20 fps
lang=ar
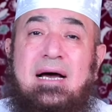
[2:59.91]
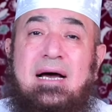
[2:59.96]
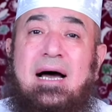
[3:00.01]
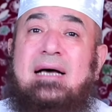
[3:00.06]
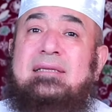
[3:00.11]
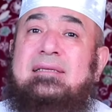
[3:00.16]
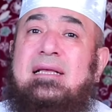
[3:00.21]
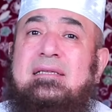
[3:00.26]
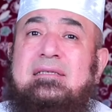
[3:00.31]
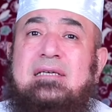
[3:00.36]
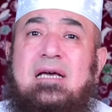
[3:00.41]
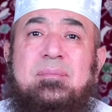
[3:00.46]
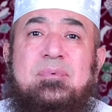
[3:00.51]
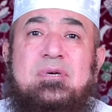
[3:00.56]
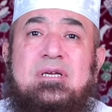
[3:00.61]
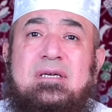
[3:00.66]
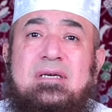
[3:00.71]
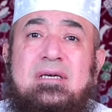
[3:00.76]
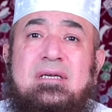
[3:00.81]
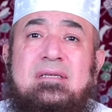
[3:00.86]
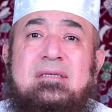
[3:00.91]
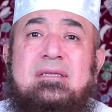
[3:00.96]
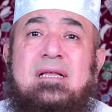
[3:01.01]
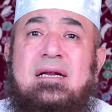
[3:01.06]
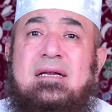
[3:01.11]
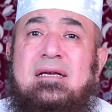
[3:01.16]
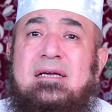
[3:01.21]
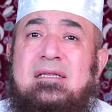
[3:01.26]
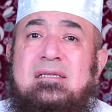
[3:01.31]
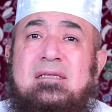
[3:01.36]
عدد كبير جدا
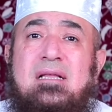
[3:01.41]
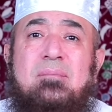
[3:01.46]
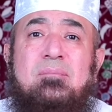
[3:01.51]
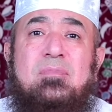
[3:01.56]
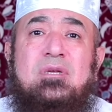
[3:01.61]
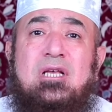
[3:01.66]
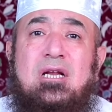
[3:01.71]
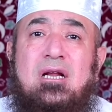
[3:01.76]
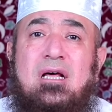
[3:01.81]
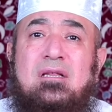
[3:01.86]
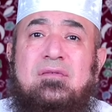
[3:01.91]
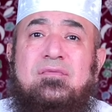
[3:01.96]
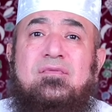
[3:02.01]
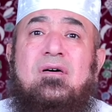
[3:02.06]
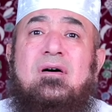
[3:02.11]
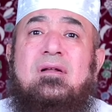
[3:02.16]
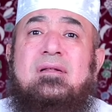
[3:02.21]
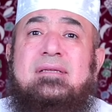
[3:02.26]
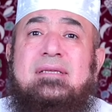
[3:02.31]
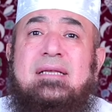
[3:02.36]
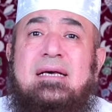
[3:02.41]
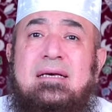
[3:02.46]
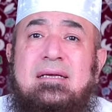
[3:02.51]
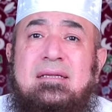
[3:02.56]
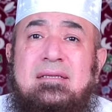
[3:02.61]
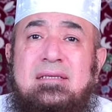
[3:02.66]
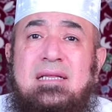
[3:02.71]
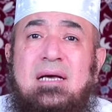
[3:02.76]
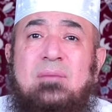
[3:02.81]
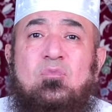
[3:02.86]
جدا من الأطفال
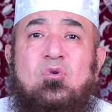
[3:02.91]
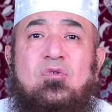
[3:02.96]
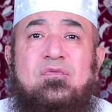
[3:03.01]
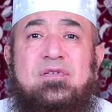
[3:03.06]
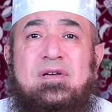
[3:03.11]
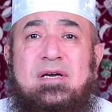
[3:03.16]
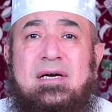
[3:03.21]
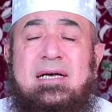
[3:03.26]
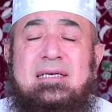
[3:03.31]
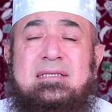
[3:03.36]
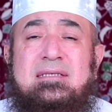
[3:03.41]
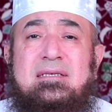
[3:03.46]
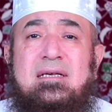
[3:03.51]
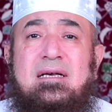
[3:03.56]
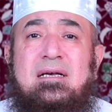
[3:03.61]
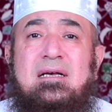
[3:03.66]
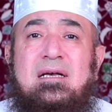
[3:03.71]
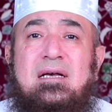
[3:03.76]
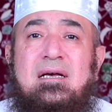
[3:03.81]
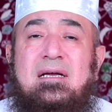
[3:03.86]
تيتموا في غزة